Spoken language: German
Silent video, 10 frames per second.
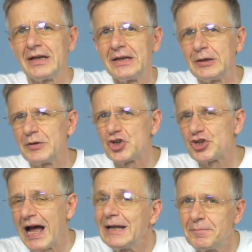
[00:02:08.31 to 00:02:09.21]
Äh,
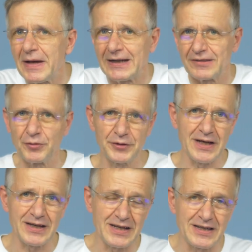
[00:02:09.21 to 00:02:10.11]
Steinberg wurde
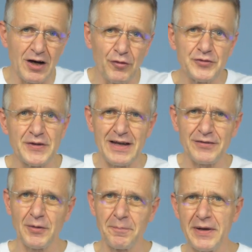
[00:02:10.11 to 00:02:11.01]
ja gekauft,
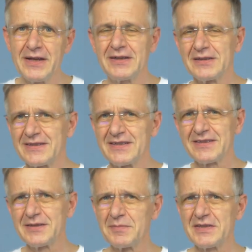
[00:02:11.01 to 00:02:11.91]
zuerst von Pinnacle
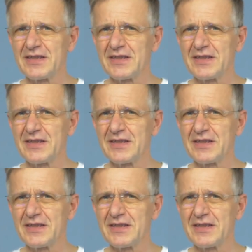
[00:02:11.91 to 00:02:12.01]
Systems,